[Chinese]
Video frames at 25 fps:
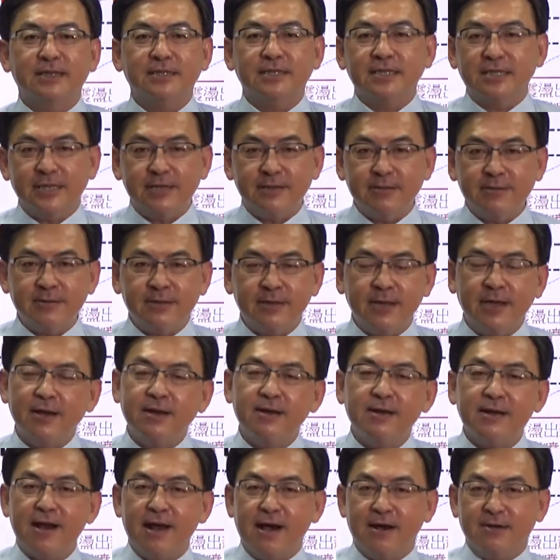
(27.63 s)
今
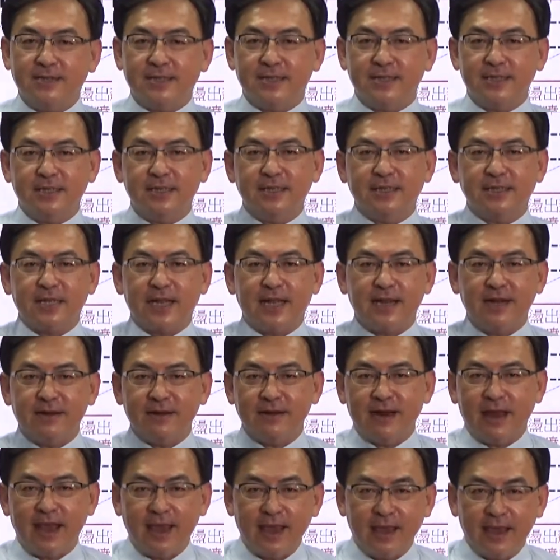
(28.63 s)
天老师在
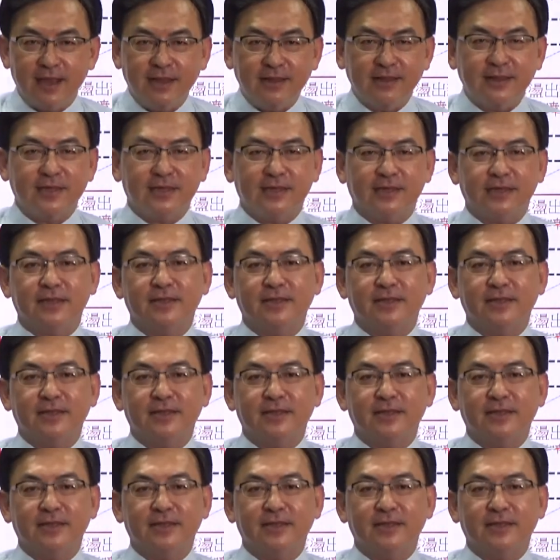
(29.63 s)
Nine End